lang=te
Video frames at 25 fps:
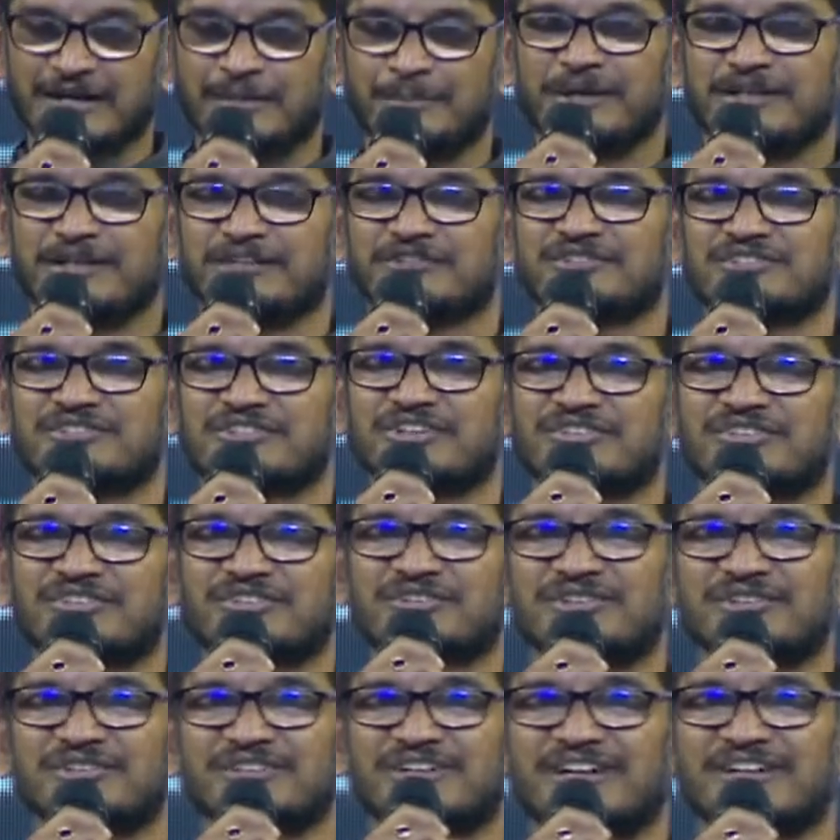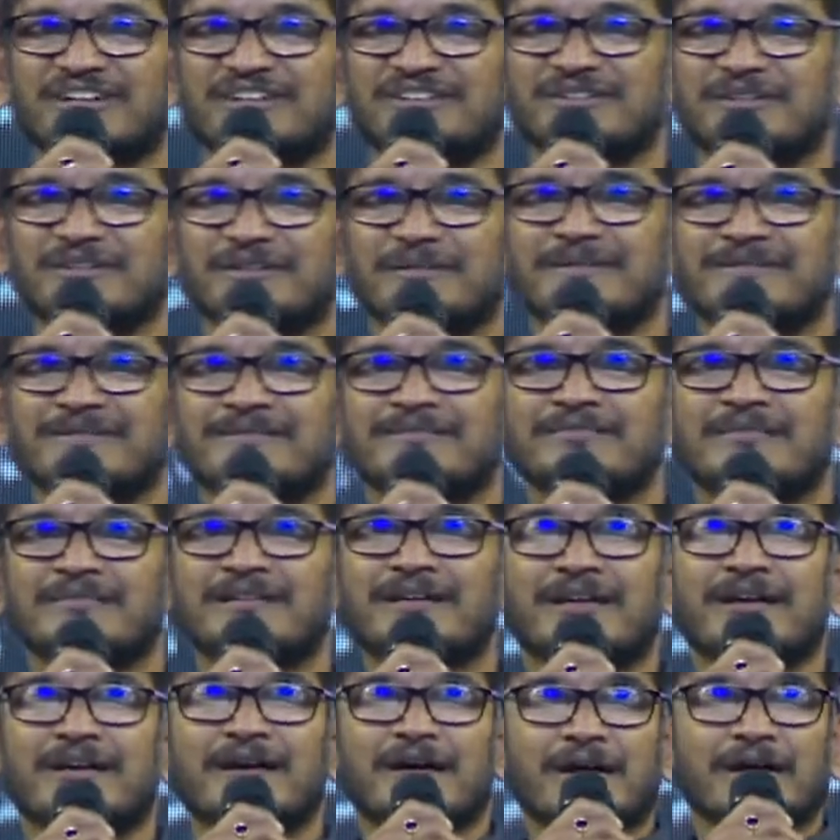మనవి చేసుకుంటున్నాను
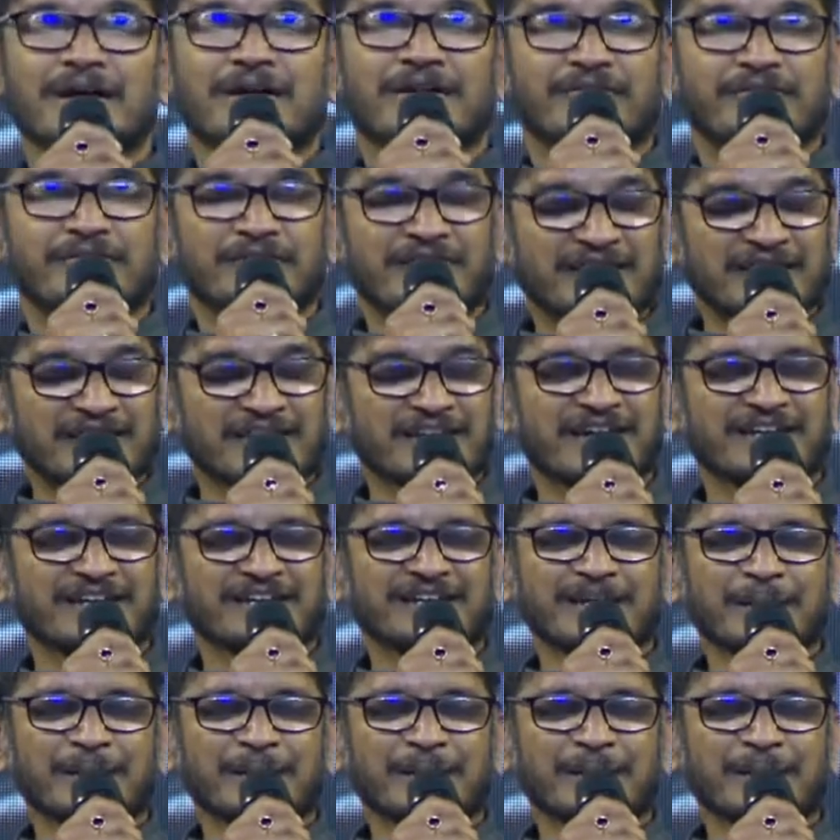వినడానికి